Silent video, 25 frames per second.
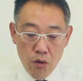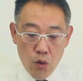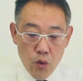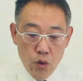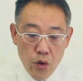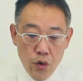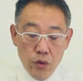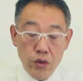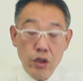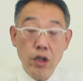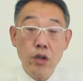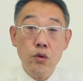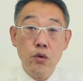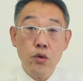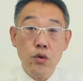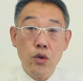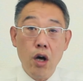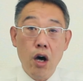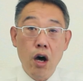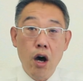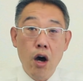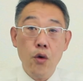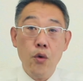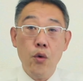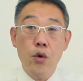これ良さそう
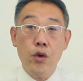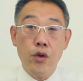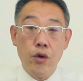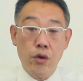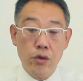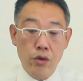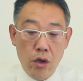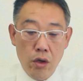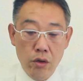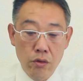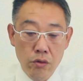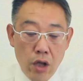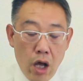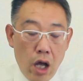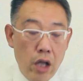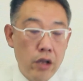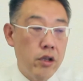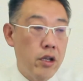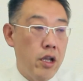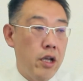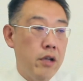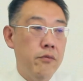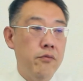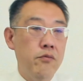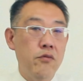だ。あ、よかった、よかった。な
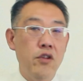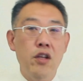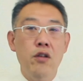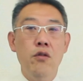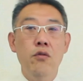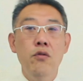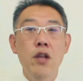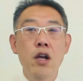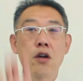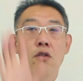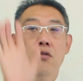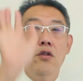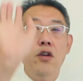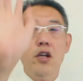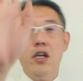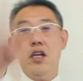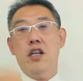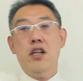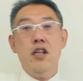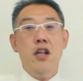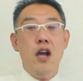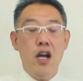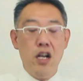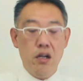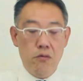んだよ。いろんなことは
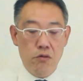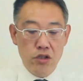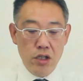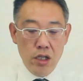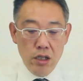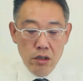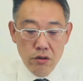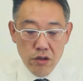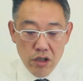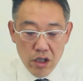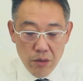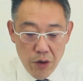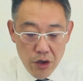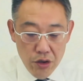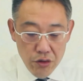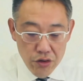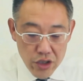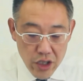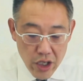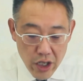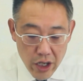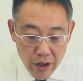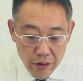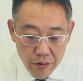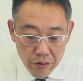言いながらもちゃんと決める
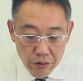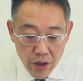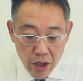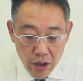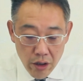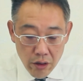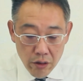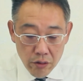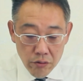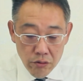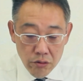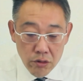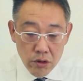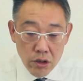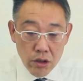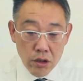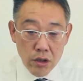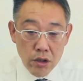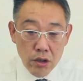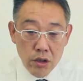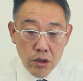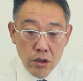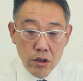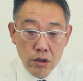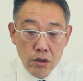じゃないもんね。うん。
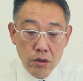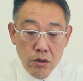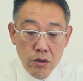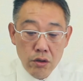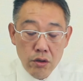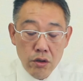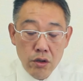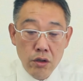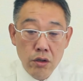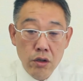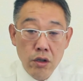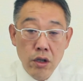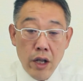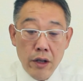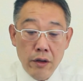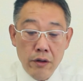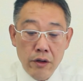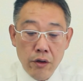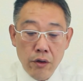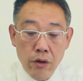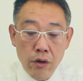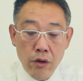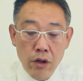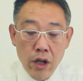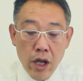
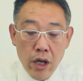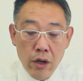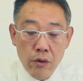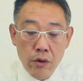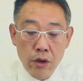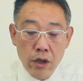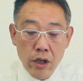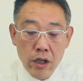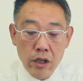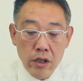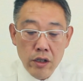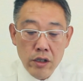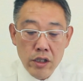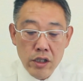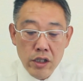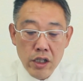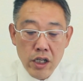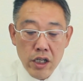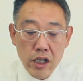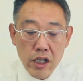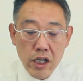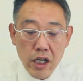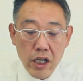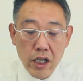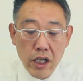ね、これ
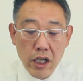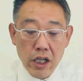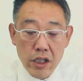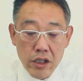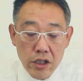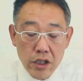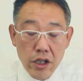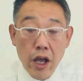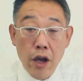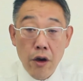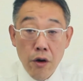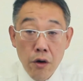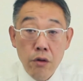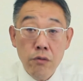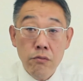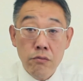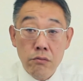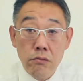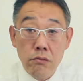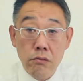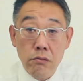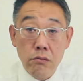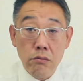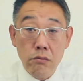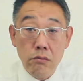敷金いちだよ、う
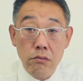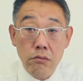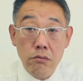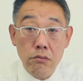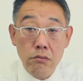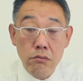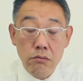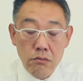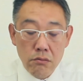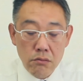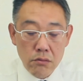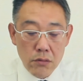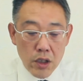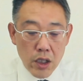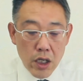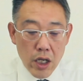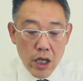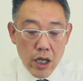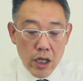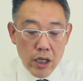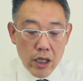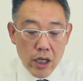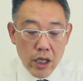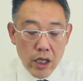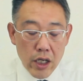ん、
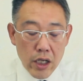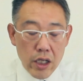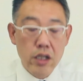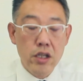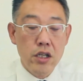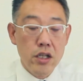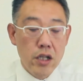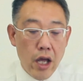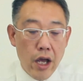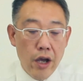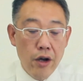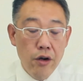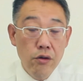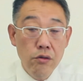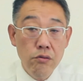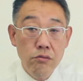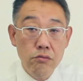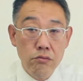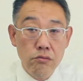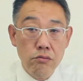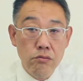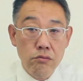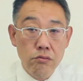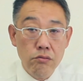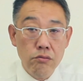礼金いちだよ、
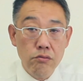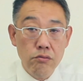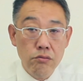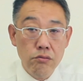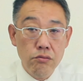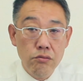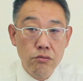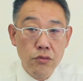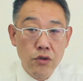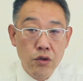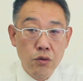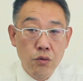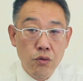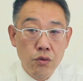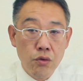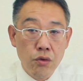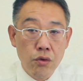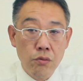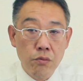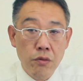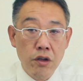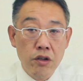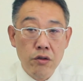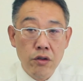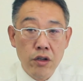うん、そうそ
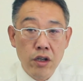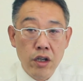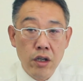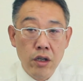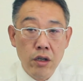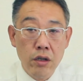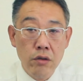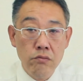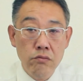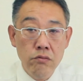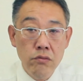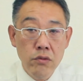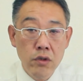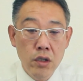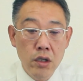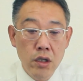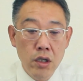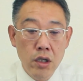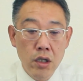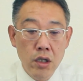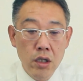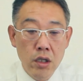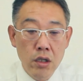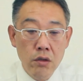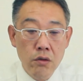う別に、うん、
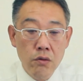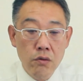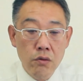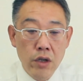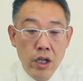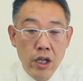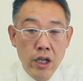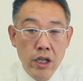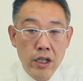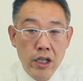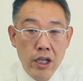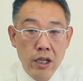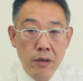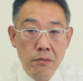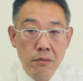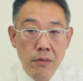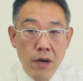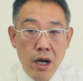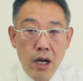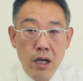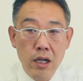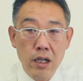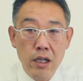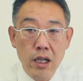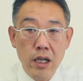この礼金
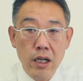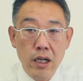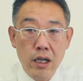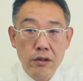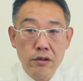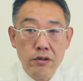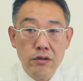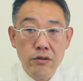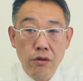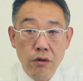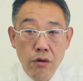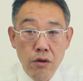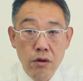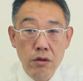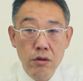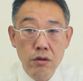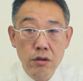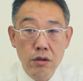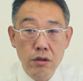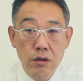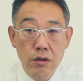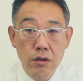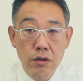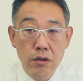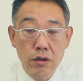まからないかっていうの、
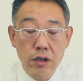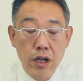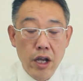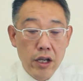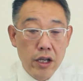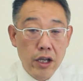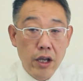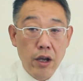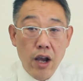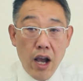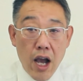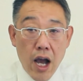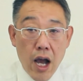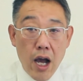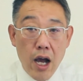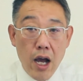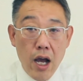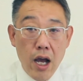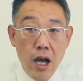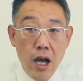礼金が